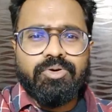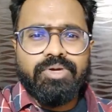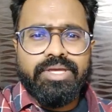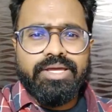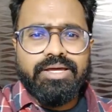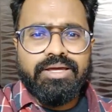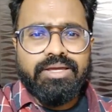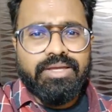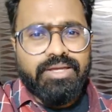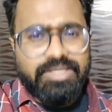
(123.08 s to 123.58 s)
हो
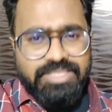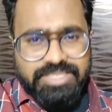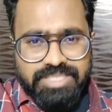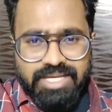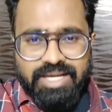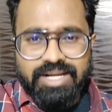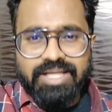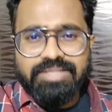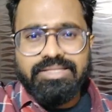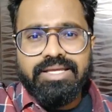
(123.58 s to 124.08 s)
गया
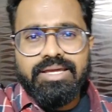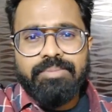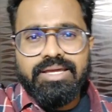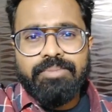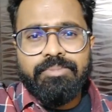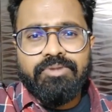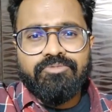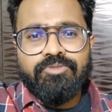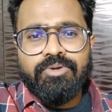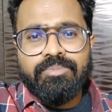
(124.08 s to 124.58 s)
स्टार आता है
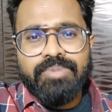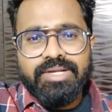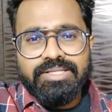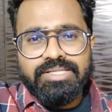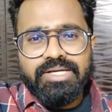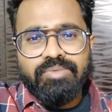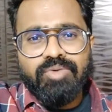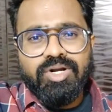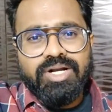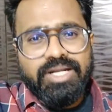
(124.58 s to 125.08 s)
परफॉर्म
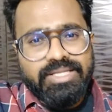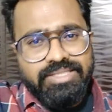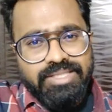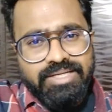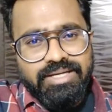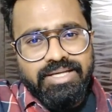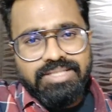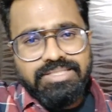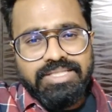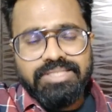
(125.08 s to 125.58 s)
करता है अवार्ड लेता
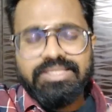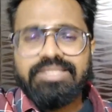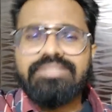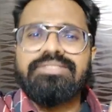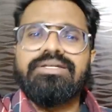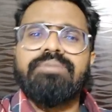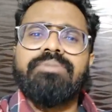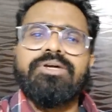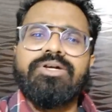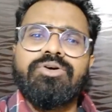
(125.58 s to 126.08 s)
है घर जाता है
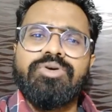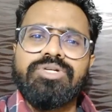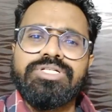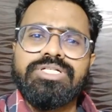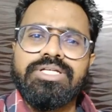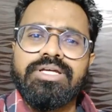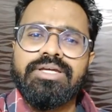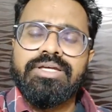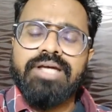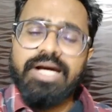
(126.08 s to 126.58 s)
सभी
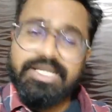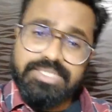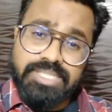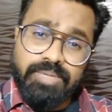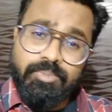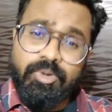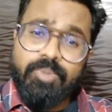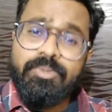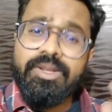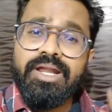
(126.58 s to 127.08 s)
खुश अच्छा
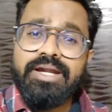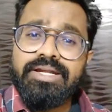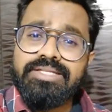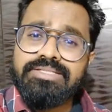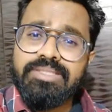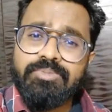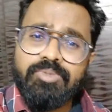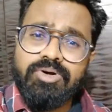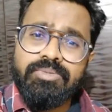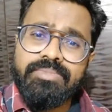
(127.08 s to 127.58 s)
पॉपुलरिटी
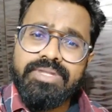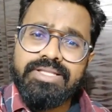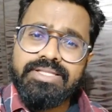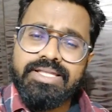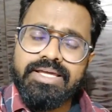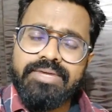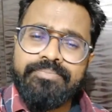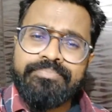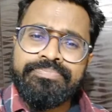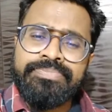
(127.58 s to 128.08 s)
सबको
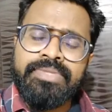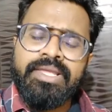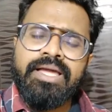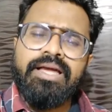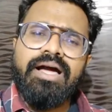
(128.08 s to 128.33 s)
मिलता है